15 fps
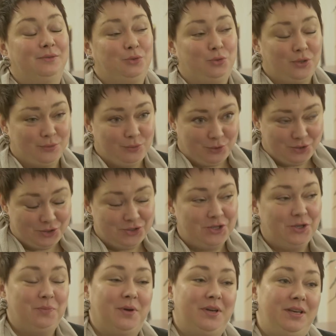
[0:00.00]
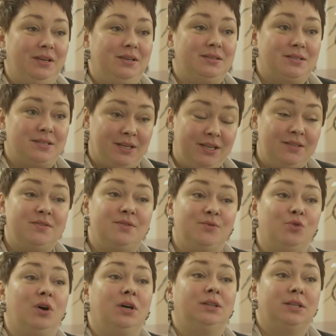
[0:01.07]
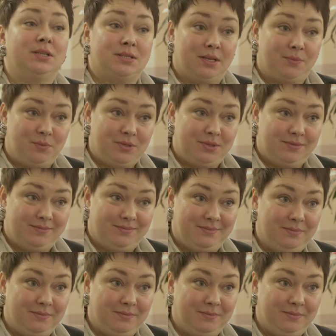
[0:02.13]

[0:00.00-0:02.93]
трудовой книжке моей стоит всего одна запись,